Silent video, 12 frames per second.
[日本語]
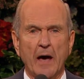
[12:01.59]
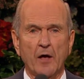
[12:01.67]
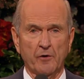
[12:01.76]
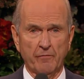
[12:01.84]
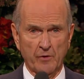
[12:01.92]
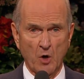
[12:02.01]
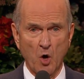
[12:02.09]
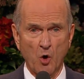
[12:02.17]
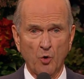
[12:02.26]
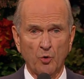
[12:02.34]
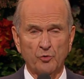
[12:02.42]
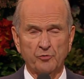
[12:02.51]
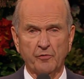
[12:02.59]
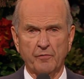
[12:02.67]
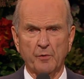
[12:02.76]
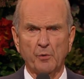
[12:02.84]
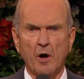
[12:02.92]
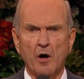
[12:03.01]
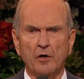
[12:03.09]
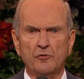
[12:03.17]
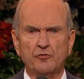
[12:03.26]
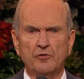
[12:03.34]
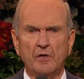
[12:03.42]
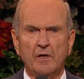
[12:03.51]
古代と同じように
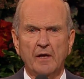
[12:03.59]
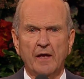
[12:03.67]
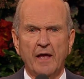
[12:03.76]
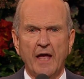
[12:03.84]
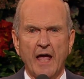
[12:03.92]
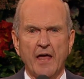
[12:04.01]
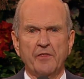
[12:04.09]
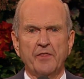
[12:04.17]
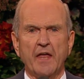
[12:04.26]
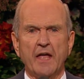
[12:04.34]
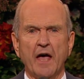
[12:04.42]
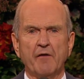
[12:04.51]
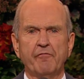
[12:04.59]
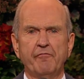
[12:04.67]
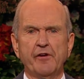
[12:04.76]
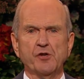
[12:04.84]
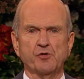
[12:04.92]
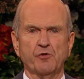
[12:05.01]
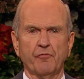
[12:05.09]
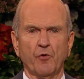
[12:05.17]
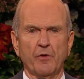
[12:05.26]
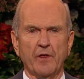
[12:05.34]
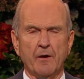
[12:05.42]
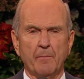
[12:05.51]
彼らを岩の境目から駆り出し、
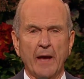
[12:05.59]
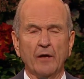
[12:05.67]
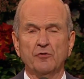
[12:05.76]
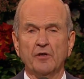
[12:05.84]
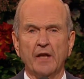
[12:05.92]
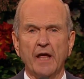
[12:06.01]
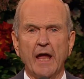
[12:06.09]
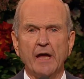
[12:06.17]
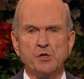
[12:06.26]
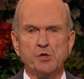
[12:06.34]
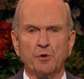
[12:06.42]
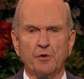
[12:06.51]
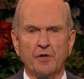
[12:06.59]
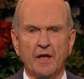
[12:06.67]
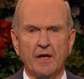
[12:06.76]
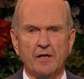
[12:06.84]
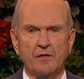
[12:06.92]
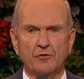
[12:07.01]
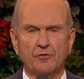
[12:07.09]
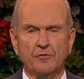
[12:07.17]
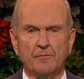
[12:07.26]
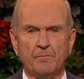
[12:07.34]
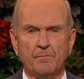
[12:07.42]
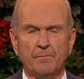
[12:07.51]
砂取ってきま
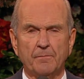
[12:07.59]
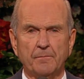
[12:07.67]
した。